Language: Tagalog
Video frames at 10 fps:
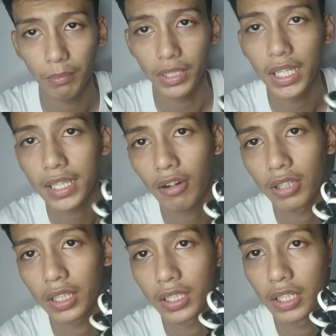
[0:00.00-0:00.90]
Pinalitan
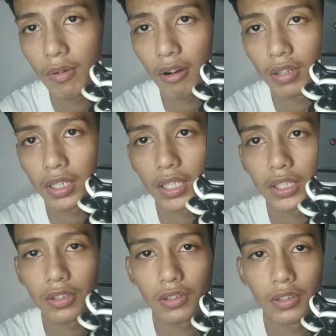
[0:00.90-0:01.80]
ko lang, ginawa ko lang
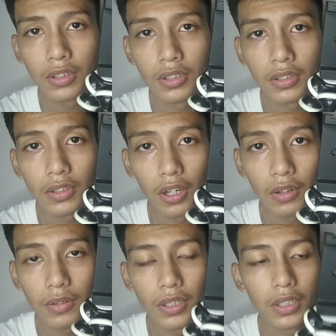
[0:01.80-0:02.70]
ganito. No?